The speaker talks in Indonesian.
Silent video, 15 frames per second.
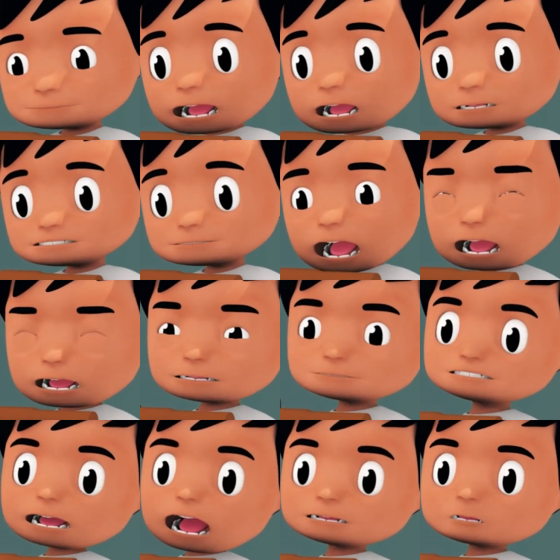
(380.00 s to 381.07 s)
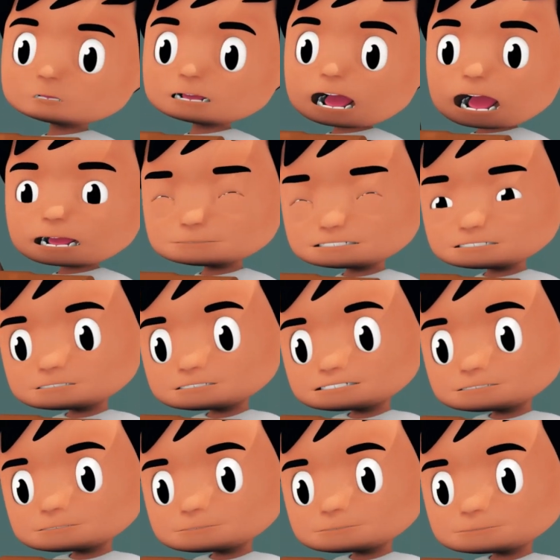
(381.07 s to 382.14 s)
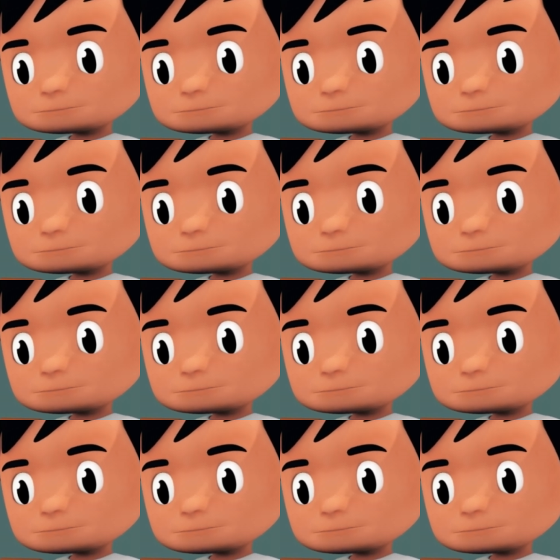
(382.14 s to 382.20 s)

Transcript: Dari tadi aku perhatiin